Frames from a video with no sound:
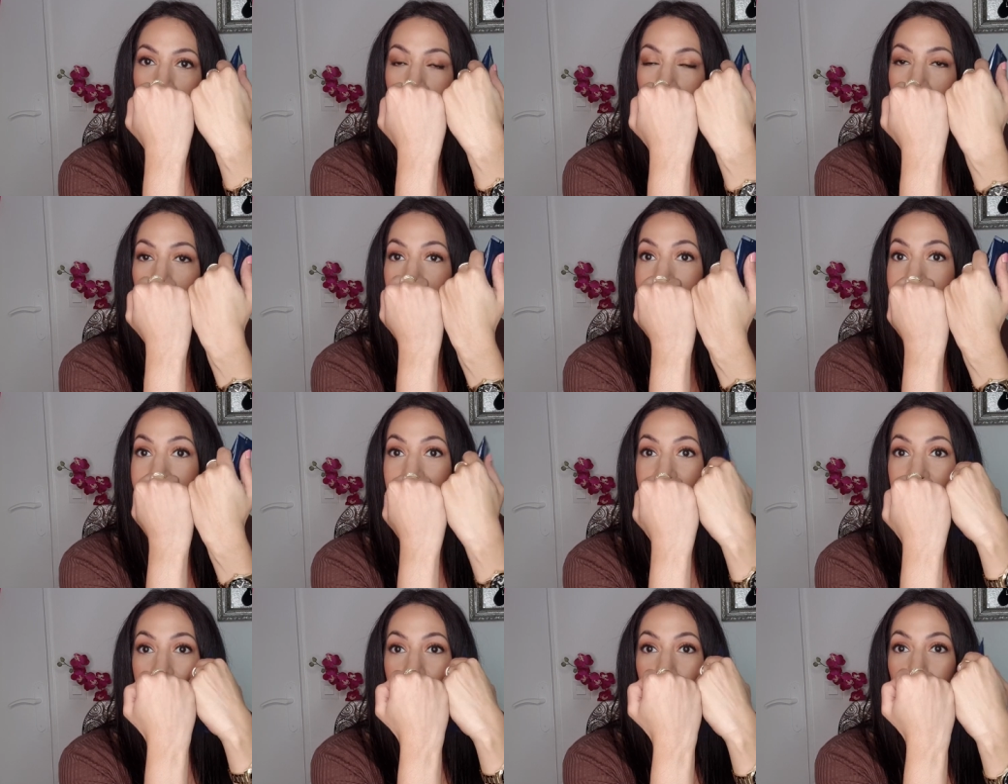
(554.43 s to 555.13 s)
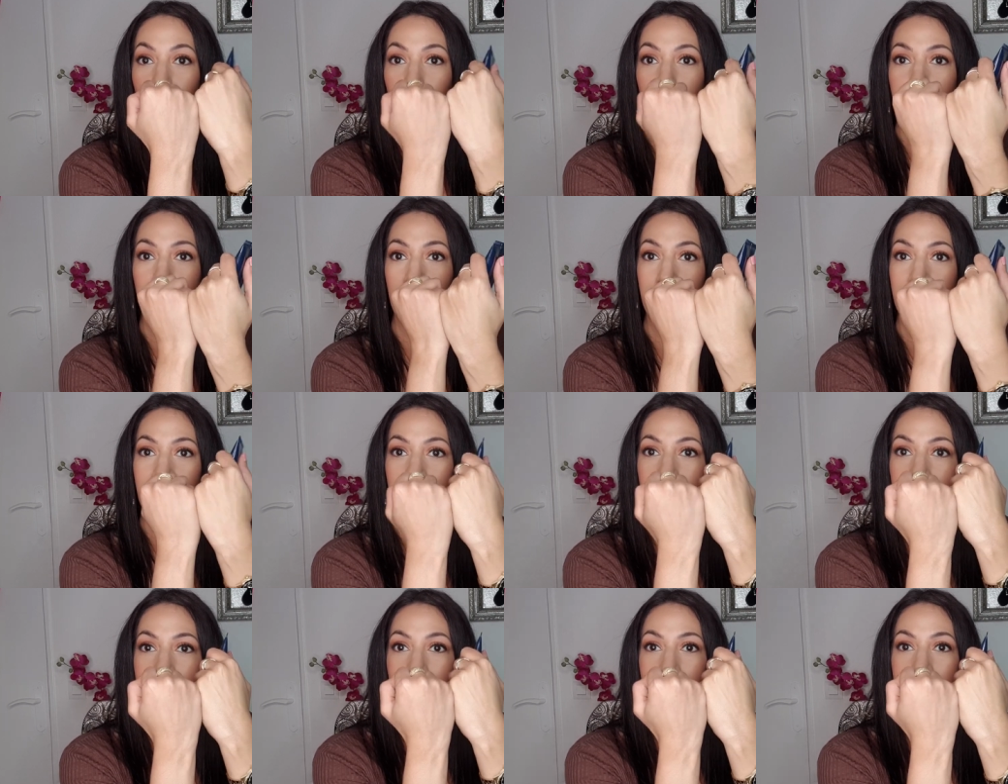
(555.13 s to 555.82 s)
voilà, ça vient super
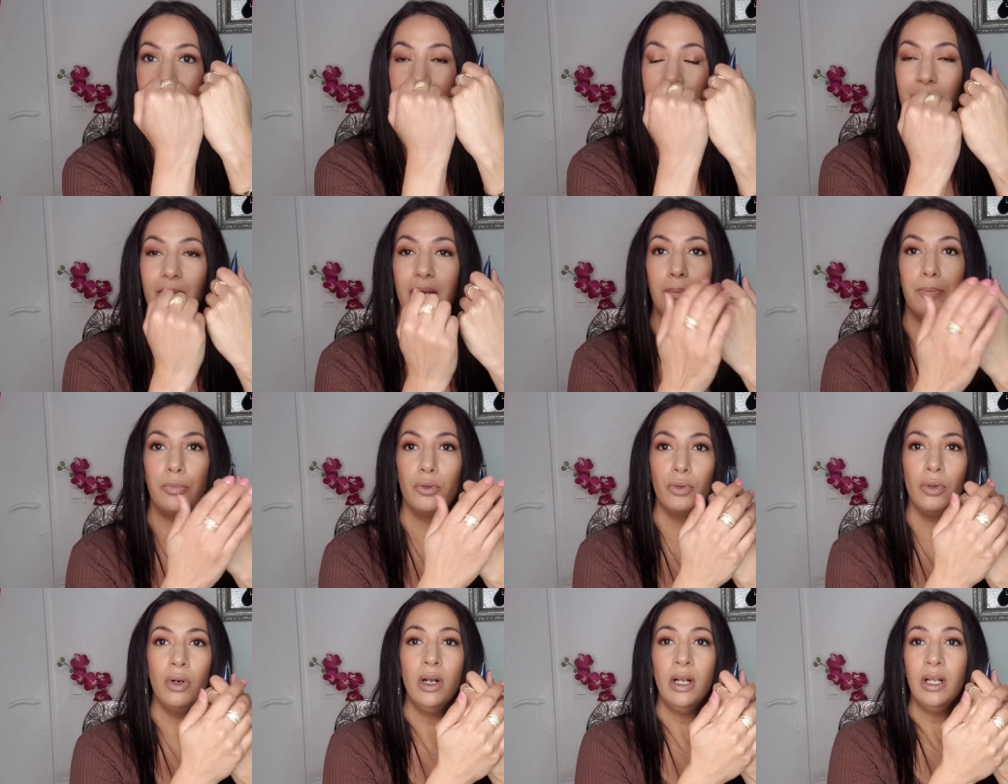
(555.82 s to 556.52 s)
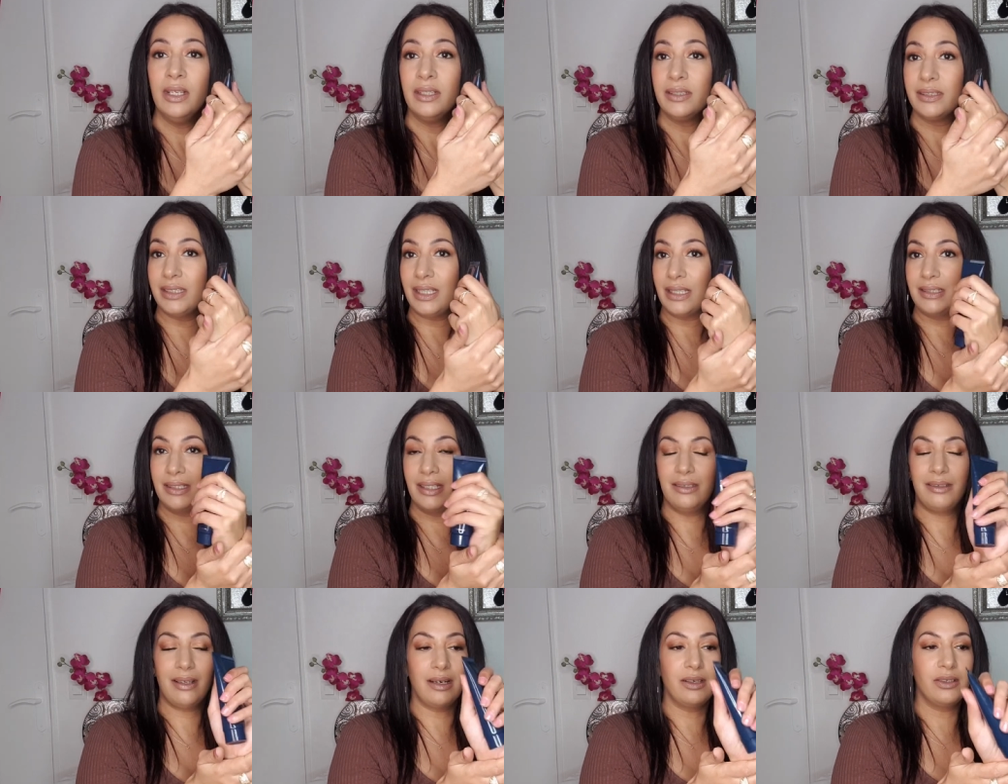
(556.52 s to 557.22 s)
bien hydrater ma peau, ça
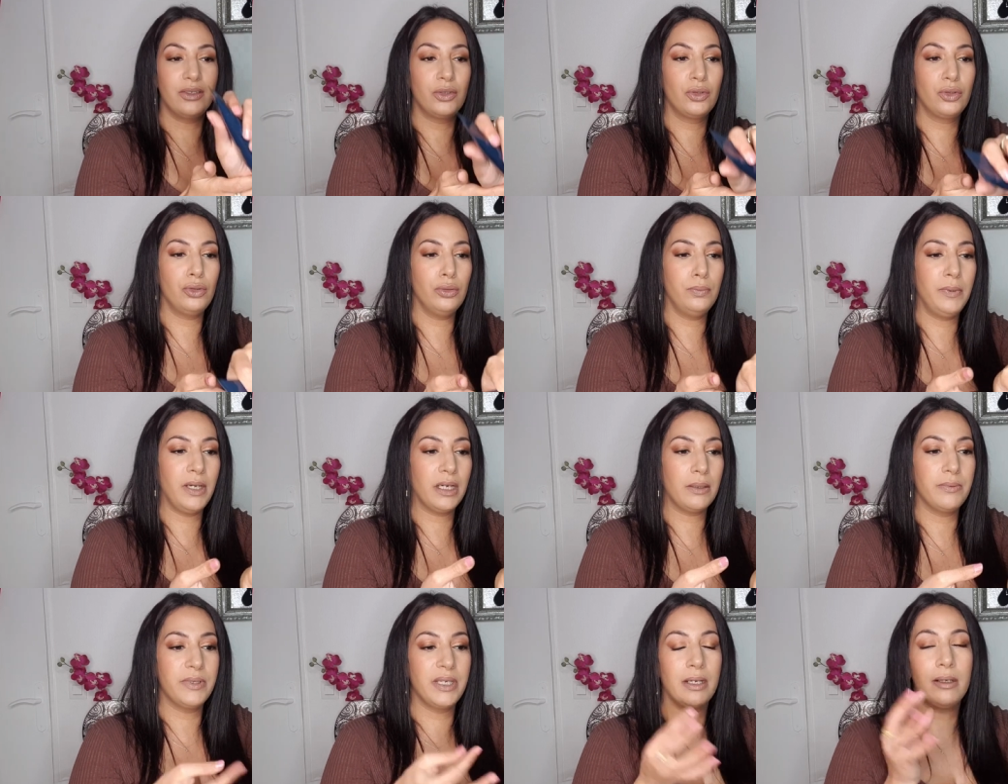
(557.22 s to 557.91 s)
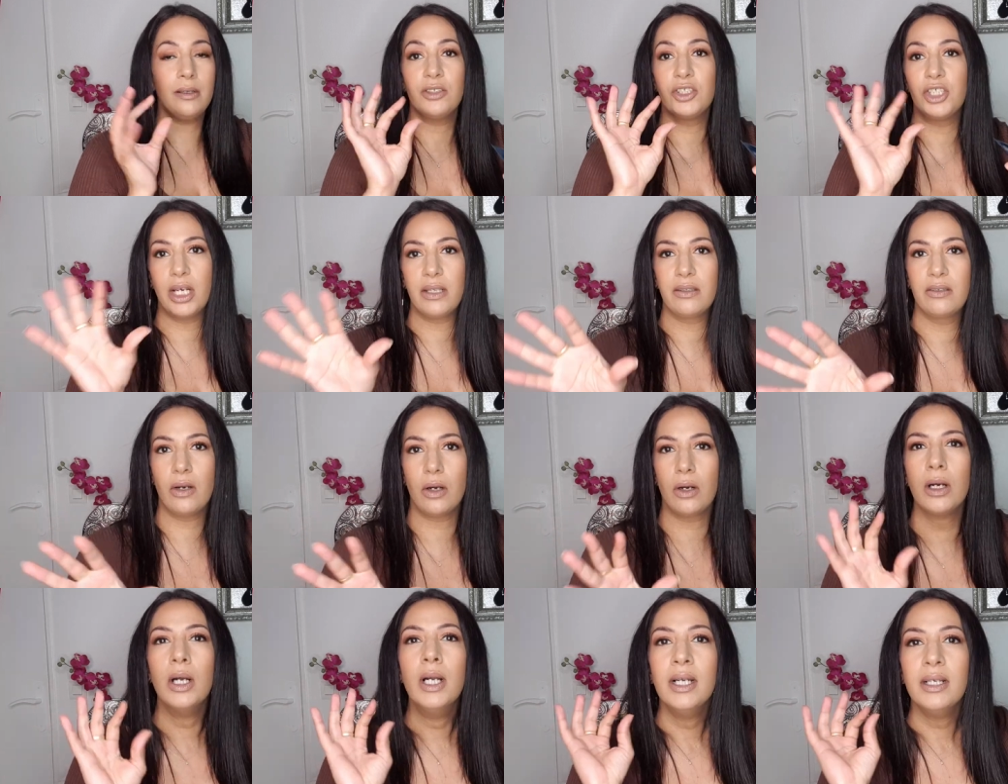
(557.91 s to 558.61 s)
s'étale super bien,
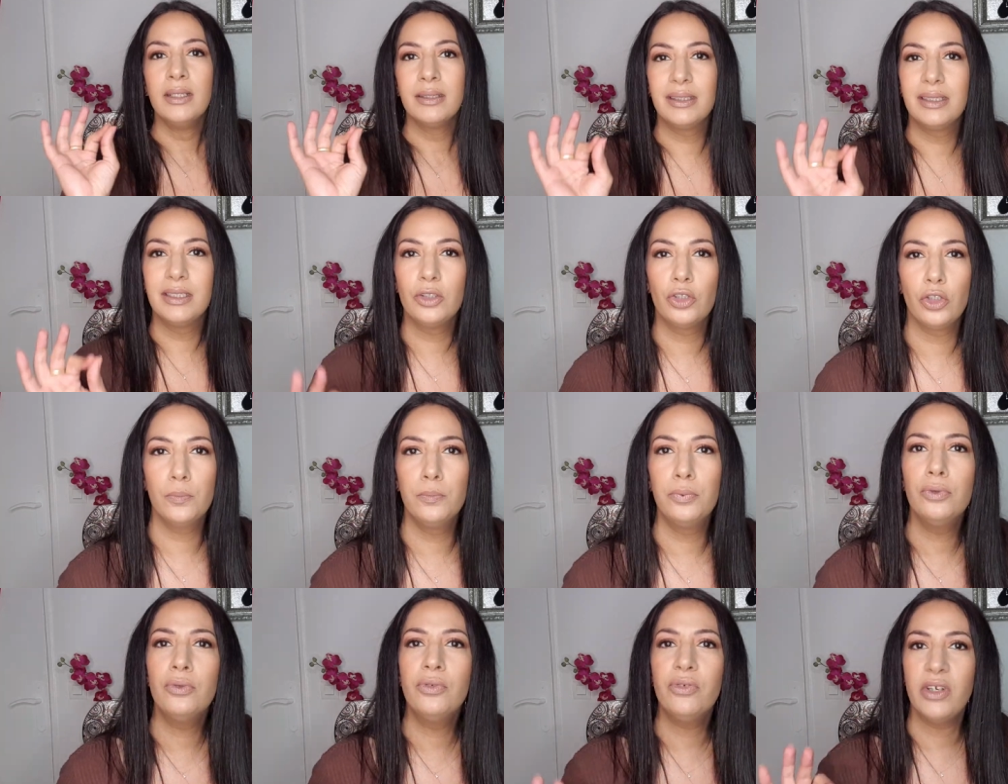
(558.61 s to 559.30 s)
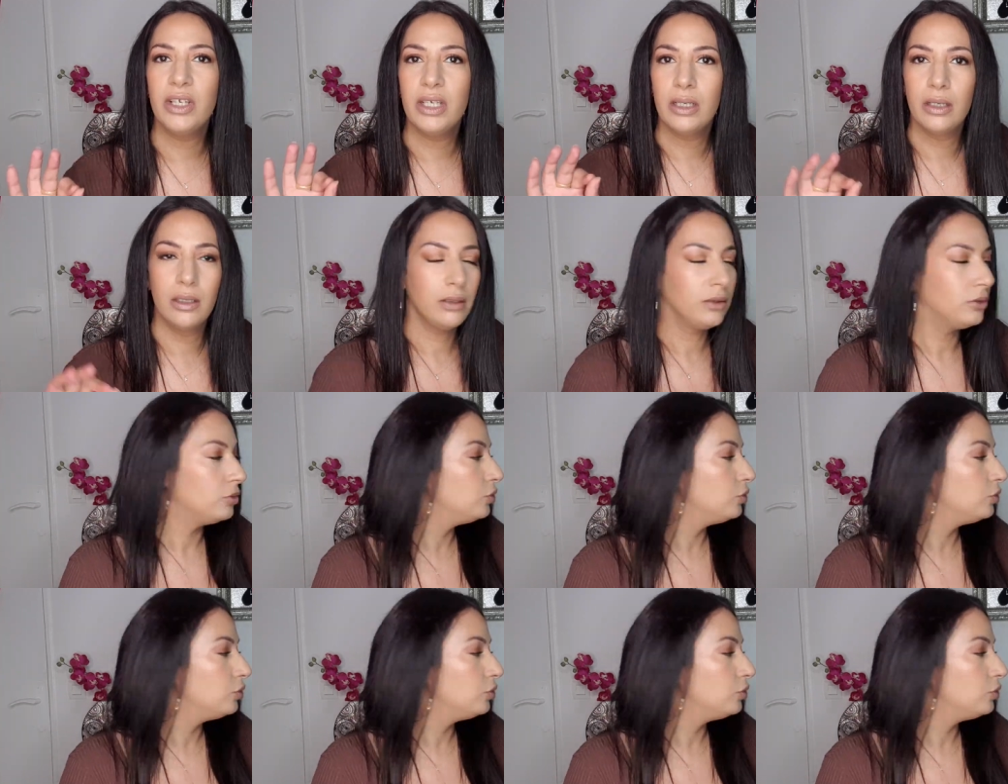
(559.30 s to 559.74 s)
j'adore. Si je pouvais